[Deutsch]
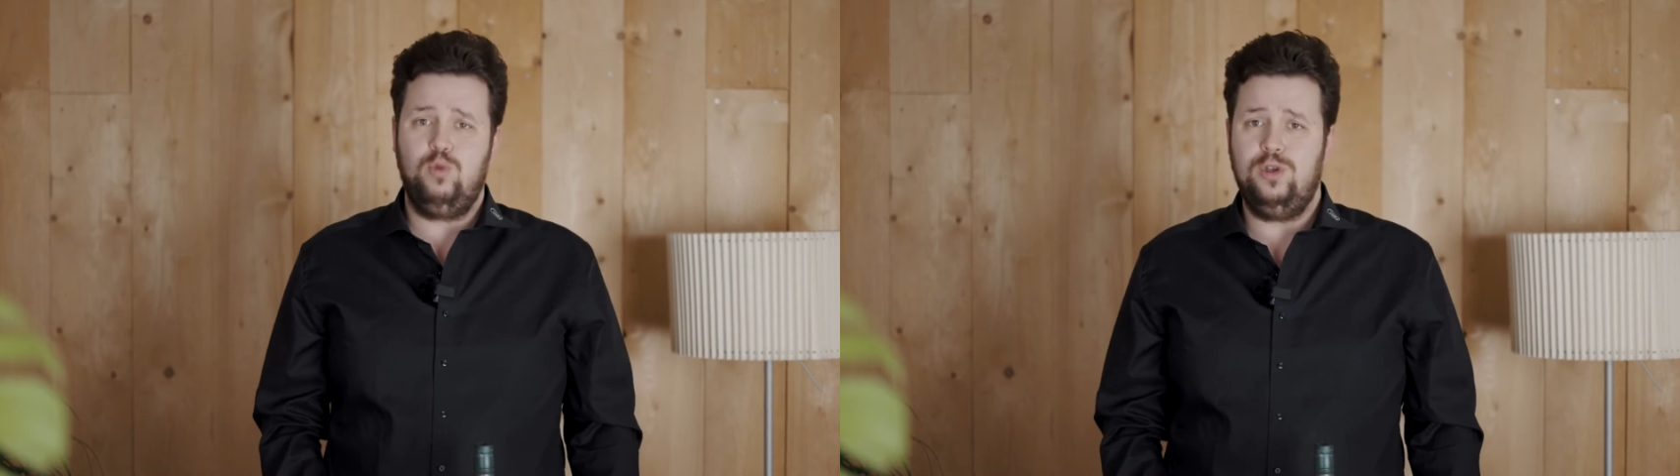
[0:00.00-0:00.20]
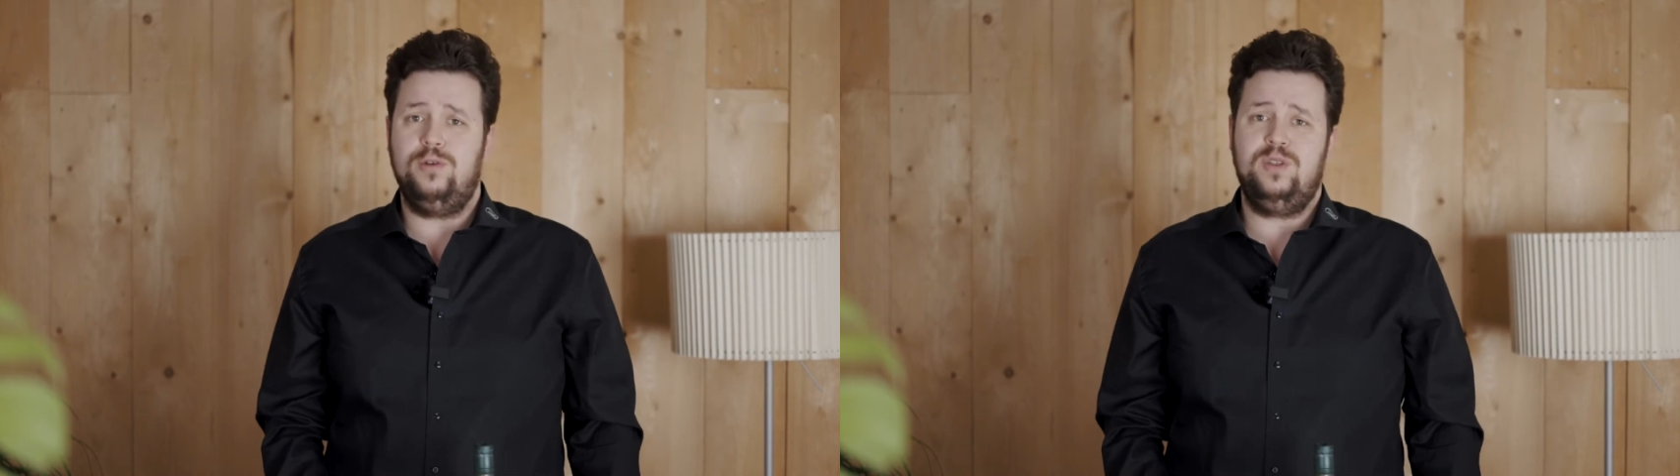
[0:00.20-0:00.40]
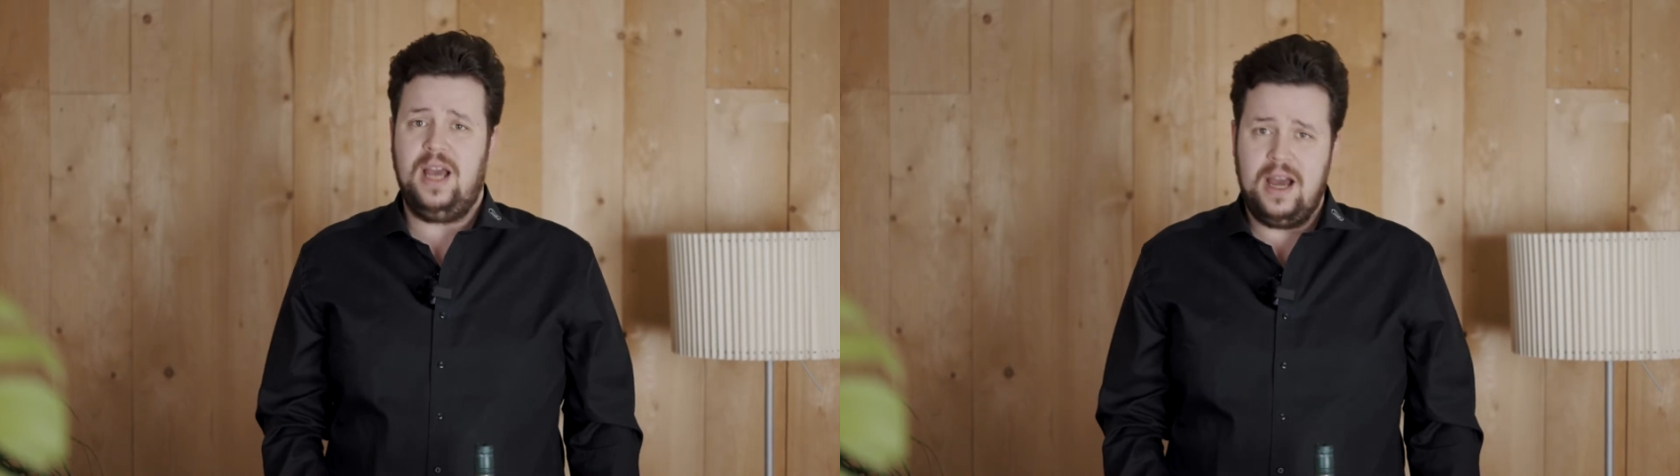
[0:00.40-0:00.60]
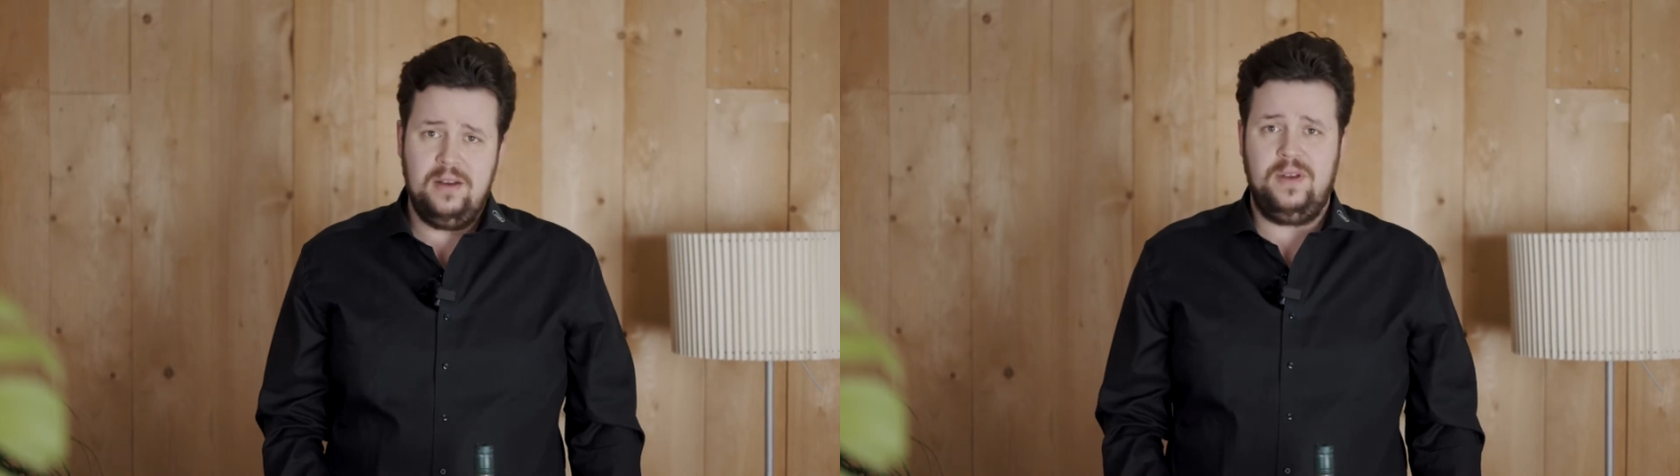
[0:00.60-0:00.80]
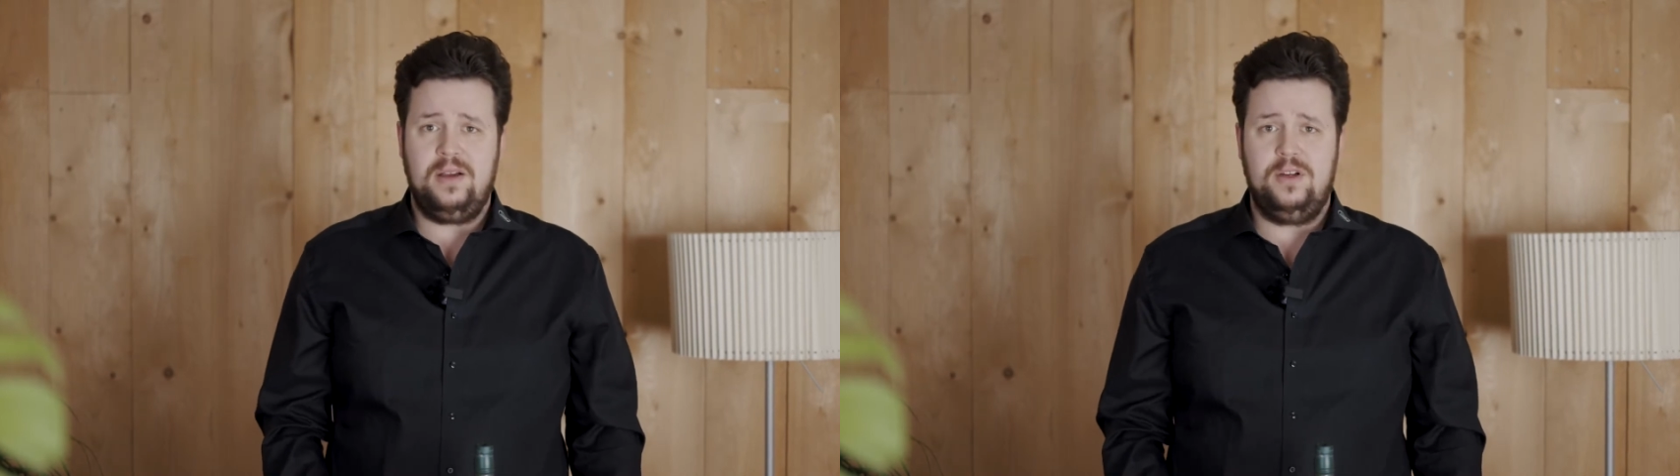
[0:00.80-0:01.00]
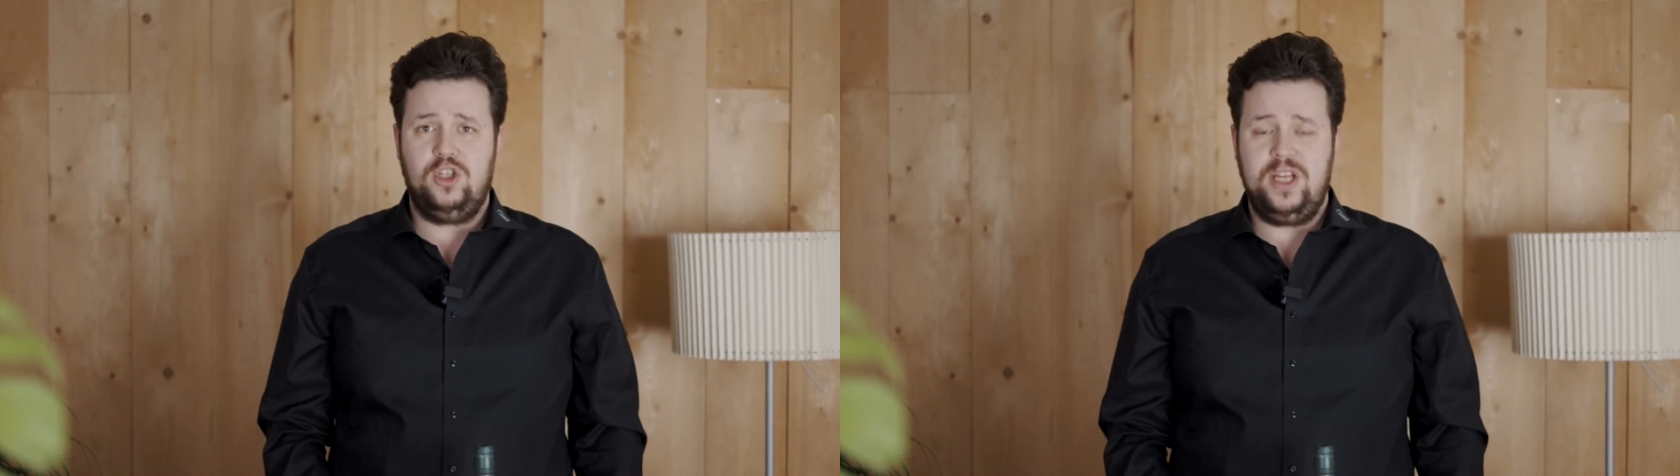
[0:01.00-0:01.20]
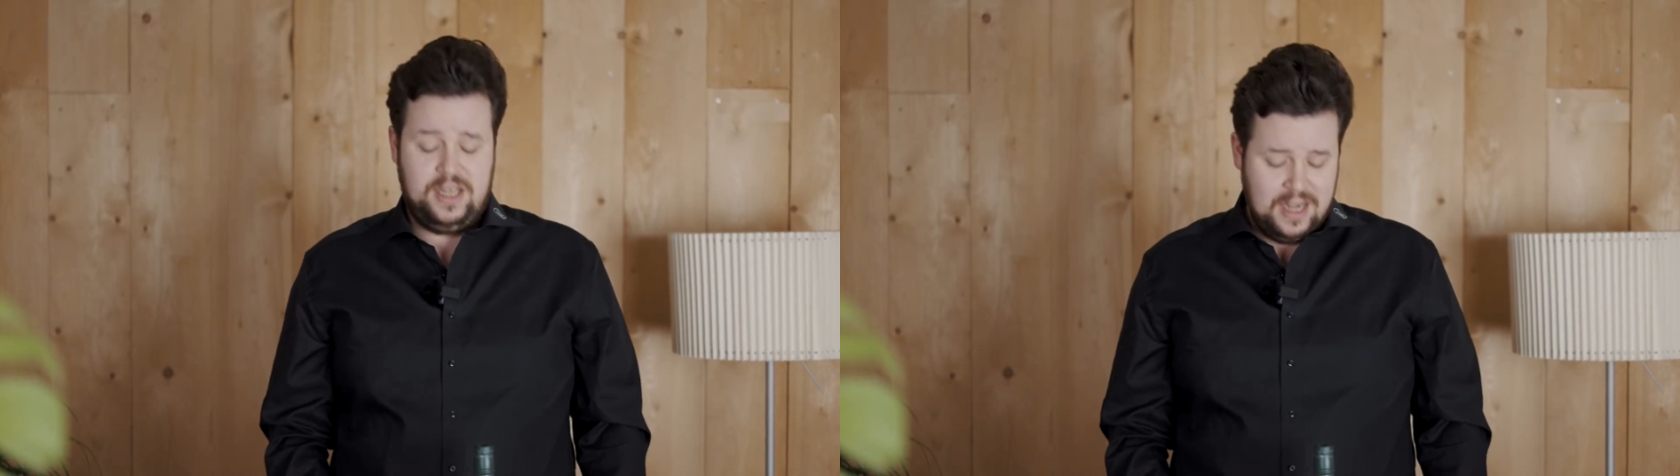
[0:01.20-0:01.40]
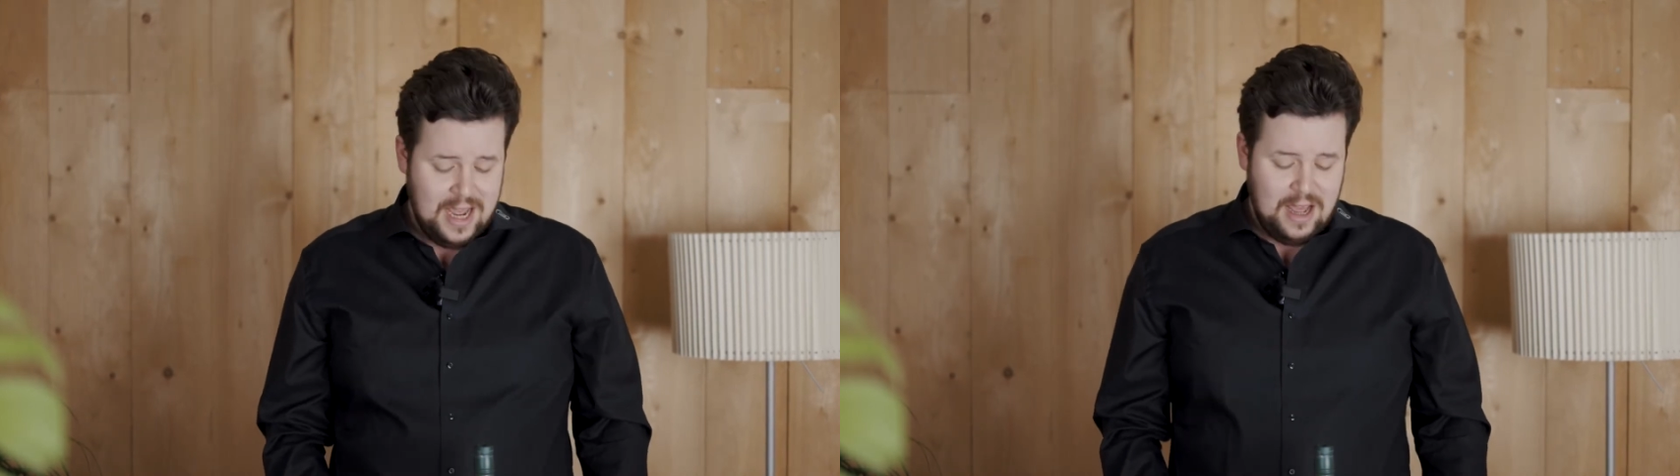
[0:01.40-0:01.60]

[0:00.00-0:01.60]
durchaus ihr Handwerk versteht.